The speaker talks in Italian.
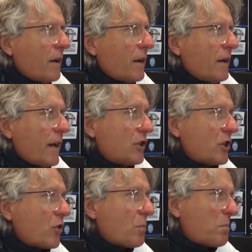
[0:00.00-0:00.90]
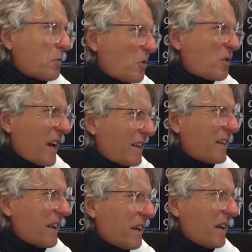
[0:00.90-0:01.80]
il Lecce con
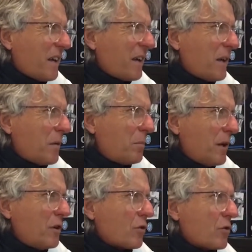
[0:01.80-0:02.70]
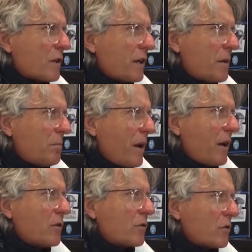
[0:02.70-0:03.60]
grande piglio, con grande
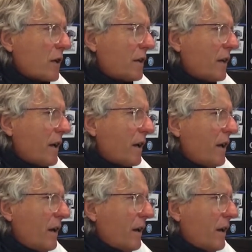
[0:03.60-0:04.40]
impegno, con grande